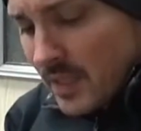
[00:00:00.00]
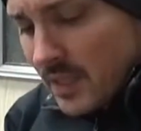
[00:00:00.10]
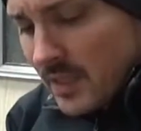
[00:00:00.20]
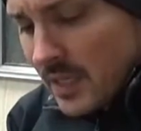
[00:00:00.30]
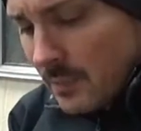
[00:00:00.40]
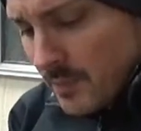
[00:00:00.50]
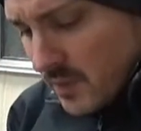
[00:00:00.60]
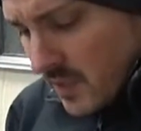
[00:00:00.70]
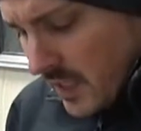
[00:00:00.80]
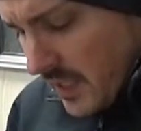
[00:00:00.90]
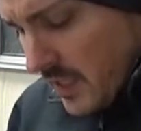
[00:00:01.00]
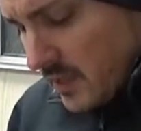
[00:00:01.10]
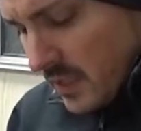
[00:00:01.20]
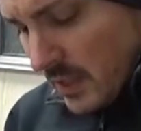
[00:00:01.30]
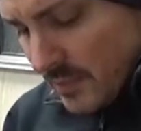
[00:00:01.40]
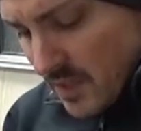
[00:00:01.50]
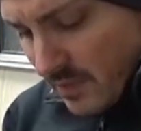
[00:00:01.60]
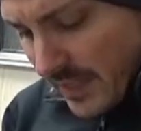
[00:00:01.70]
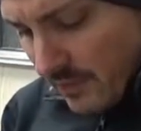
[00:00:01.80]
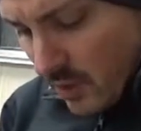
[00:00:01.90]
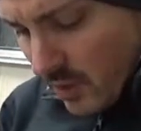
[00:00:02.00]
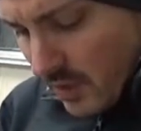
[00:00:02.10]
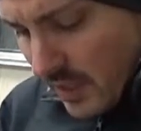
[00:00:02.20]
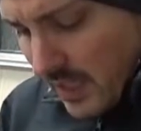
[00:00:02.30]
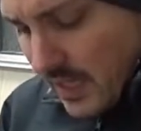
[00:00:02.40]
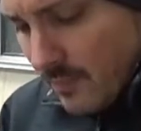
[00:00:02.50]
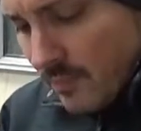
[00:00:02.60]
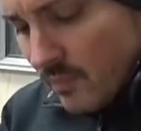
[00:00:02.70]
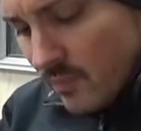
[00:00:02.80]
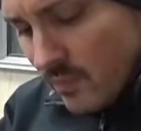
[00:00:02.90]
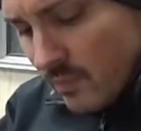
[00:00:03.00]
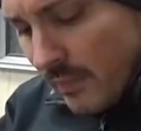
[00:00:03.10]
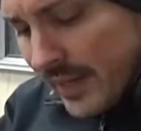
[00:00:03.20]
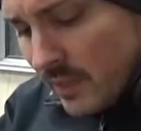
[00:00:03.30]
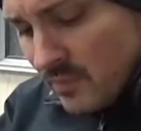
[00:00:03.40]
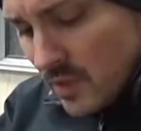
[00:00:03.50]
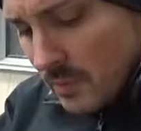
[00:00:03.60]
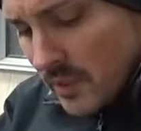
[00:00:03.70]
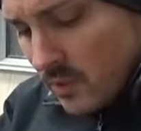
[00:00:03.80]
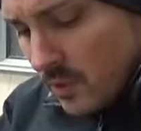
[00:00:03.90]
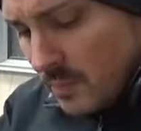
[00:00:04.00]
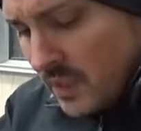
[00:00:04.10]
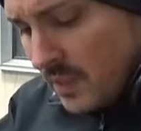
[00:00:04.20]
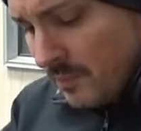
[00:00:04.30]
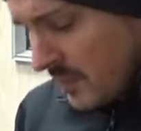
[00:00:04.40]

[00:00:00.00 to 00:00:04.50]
Ich habe seit knapp zwei Wochen an meinem silbernen Kombi